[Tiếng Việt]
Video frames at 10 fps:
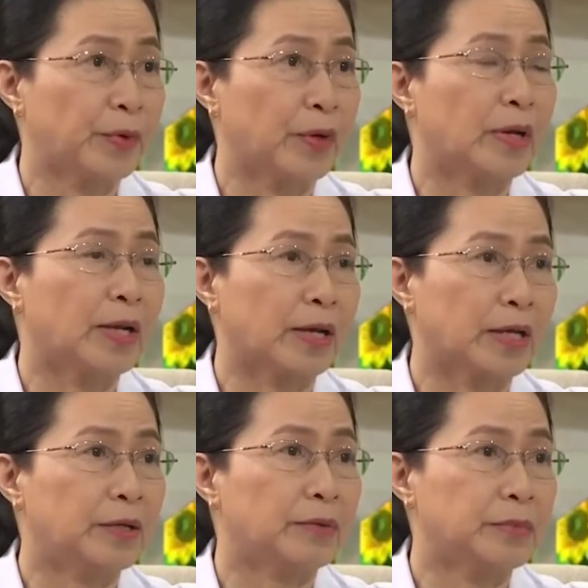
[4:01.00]
đó là
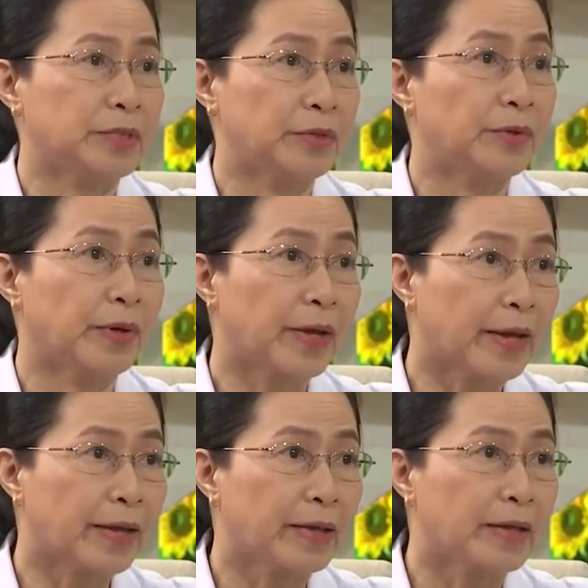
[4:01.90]
cái trĩ độ
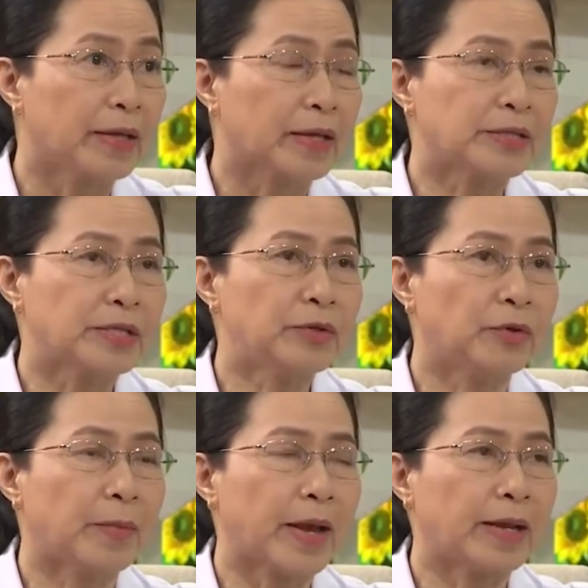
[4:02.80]
2 cái trĩ
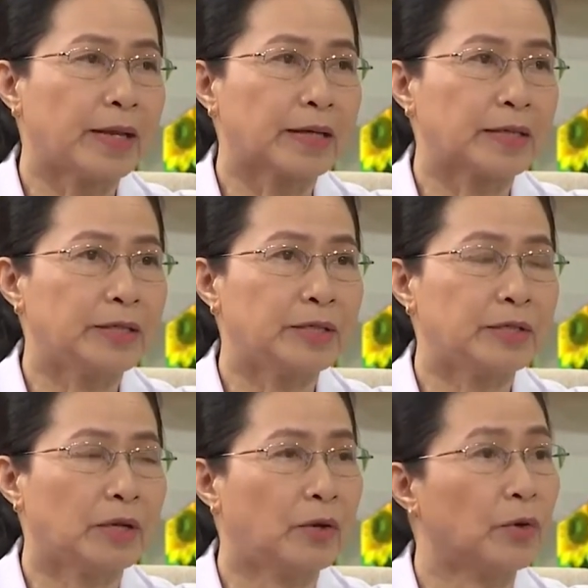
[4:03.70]
độ 3 là khi
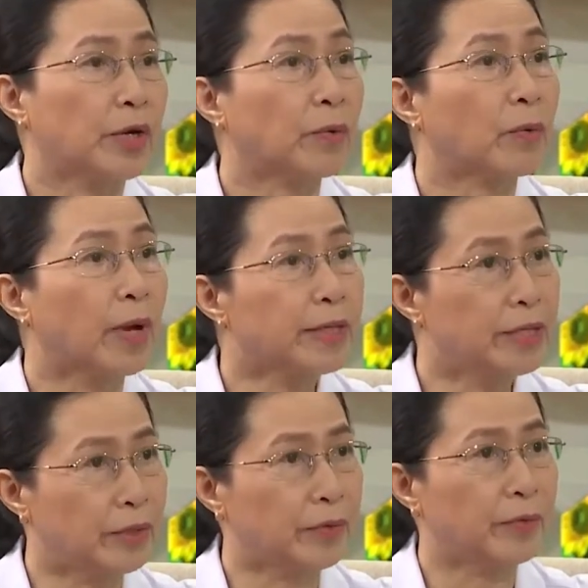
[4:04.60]
nó lòi ra quá
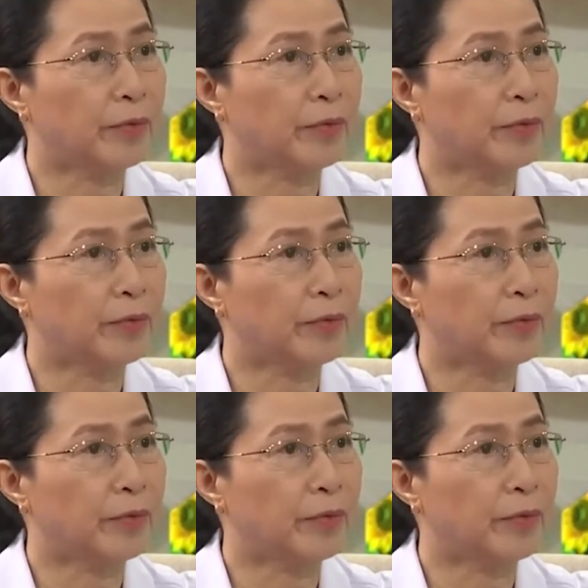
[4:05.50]
nhiều